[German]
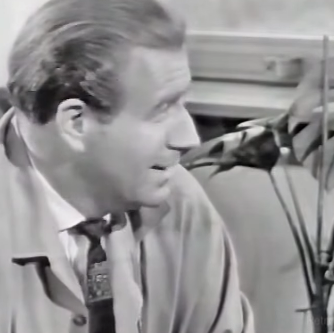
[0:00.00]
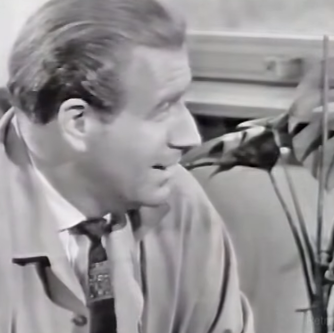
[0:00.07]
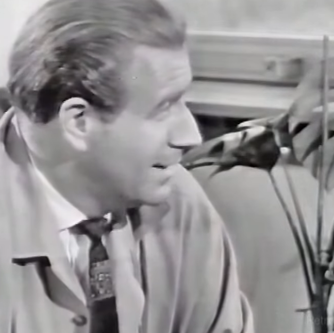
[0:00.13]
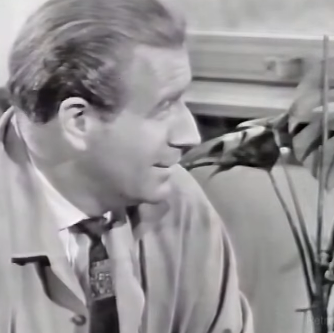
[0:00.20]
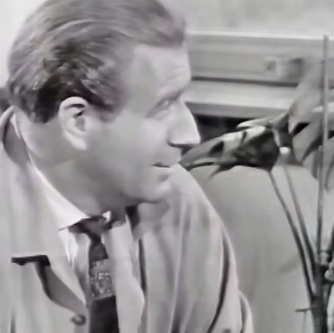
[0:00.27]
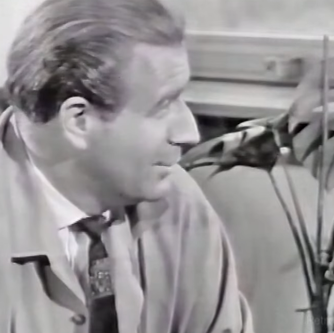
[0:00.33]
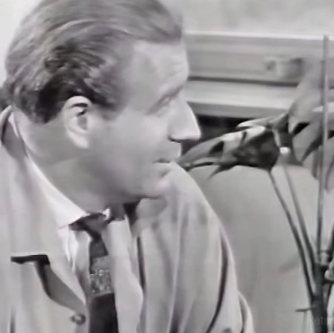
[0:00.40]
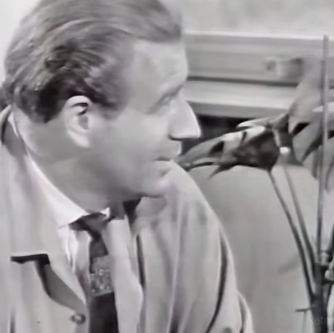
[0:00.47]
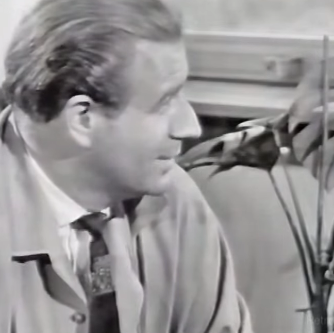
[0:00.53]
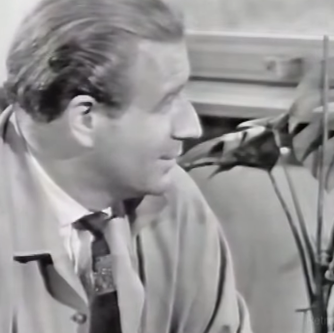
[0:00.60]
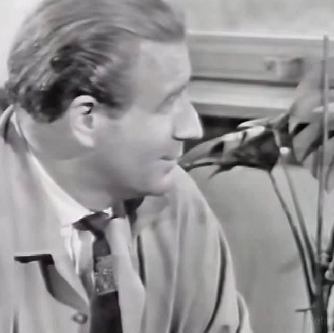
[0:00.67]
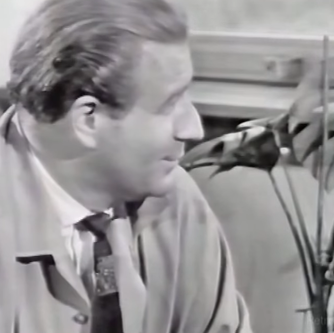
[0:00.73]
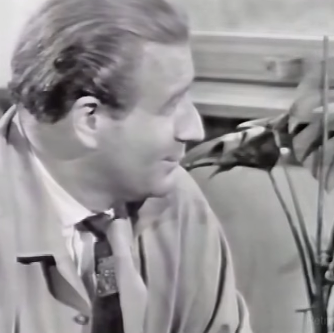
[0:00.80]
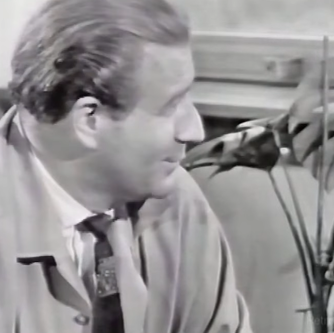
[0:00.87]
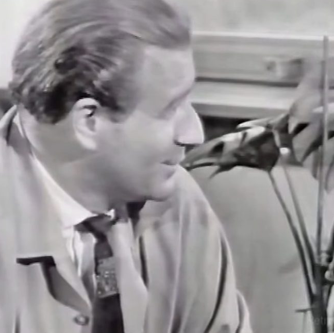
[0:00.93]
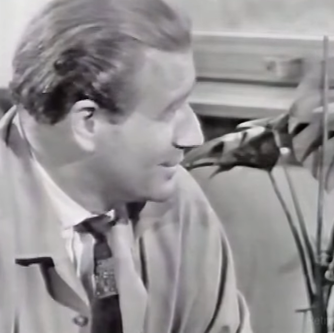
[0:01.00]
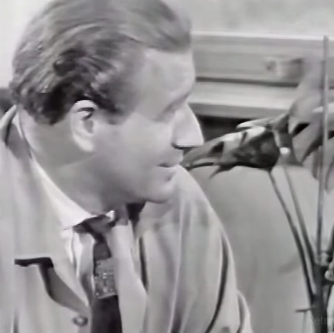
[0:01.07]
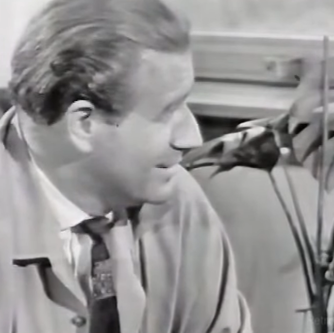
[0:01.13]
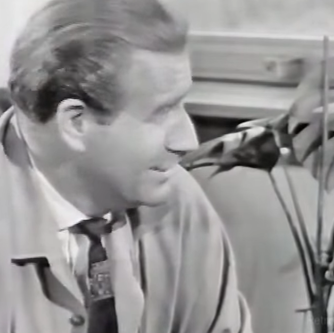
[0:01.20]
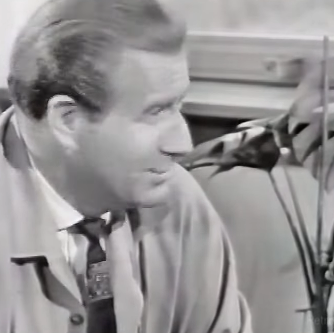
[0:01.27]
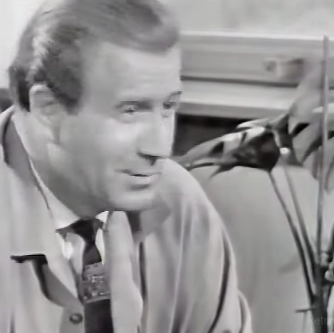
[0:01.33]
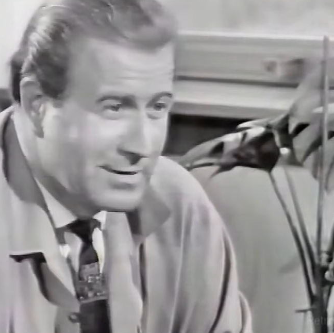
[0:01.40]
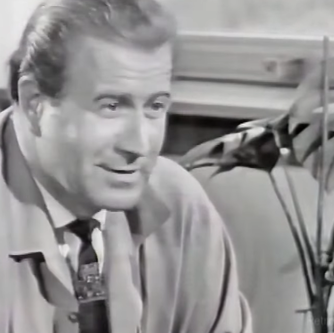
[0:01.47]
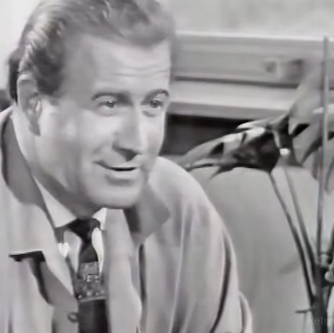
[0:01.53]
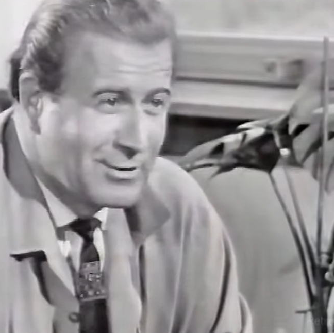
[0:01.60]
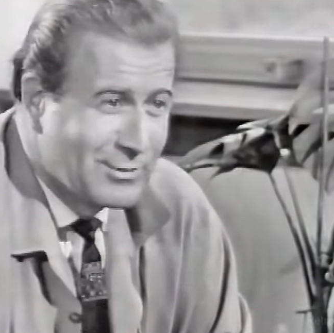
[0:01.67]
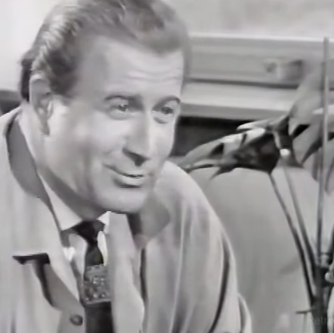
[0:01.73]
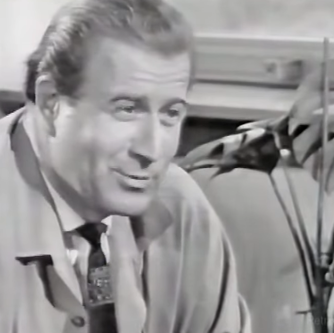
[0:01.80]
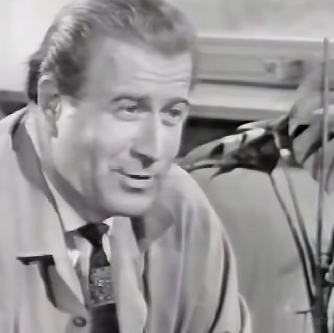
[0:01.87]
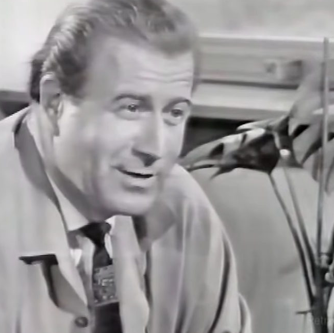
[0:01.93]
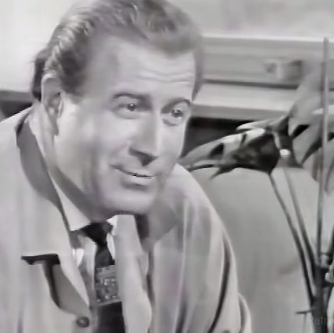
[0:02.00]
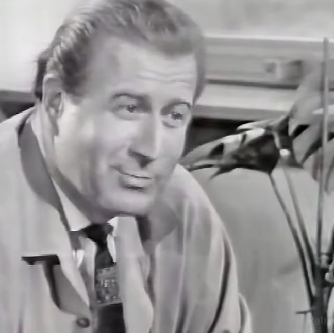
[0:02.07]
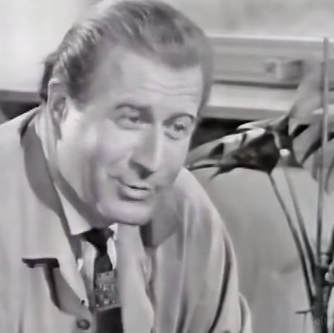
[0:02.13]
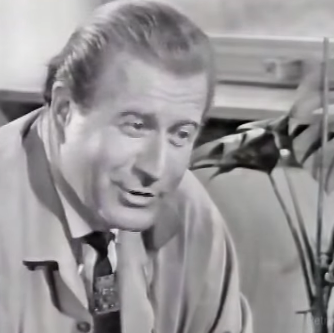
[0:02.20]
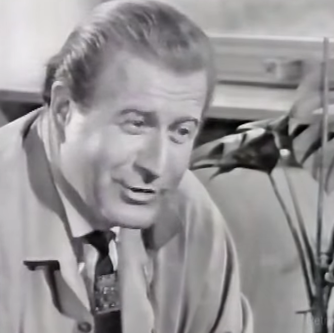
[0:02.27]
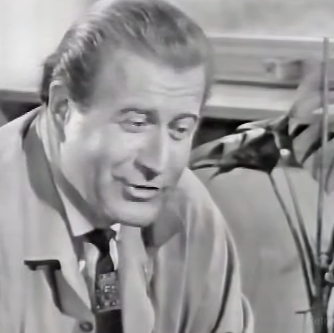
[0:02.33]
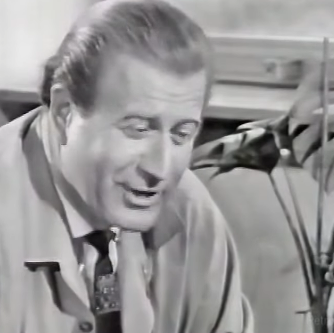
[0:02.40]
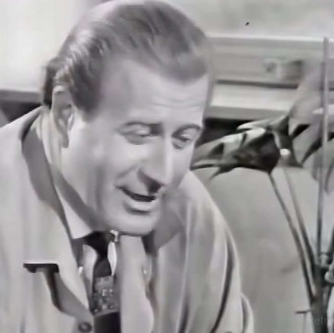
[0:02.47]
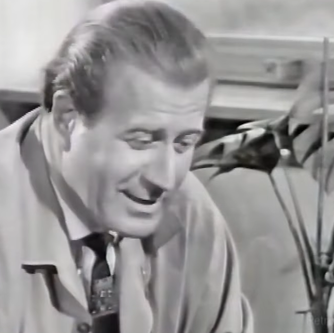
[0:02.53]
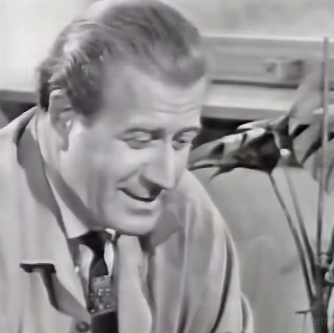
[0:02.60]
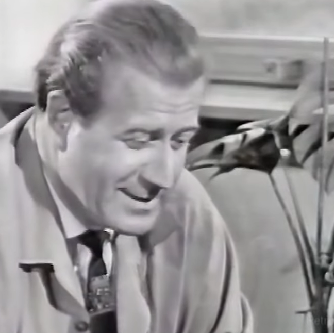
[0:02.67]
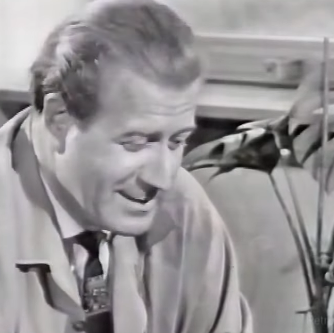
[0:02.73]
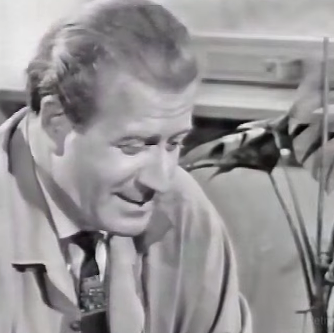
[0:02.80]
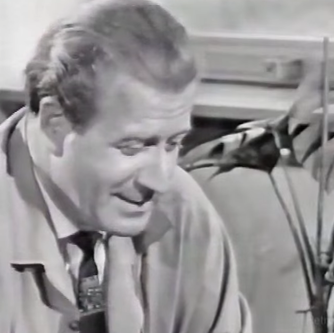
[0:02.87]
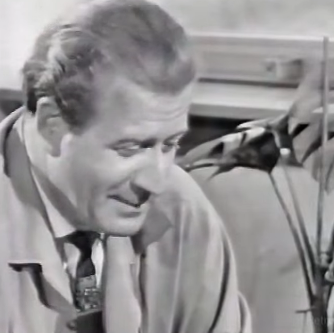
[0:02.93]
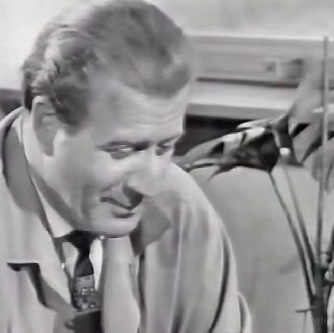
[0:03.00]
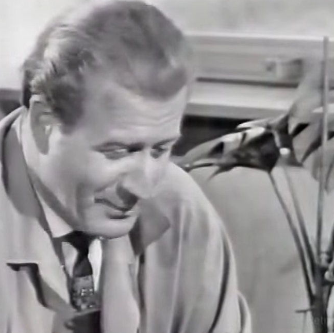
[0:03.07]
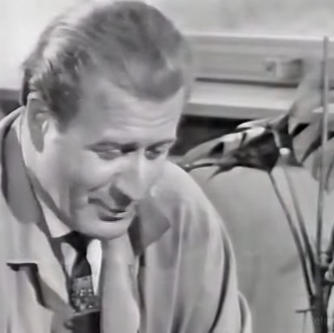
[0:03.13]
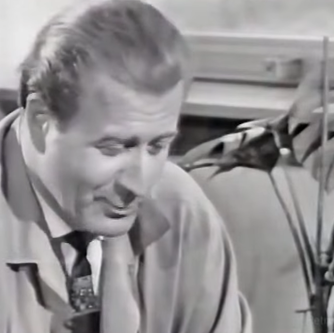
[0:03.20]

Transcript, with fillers: hat auch ein Conferencier oder ein Schauspieler eine politische Ansicht mhm.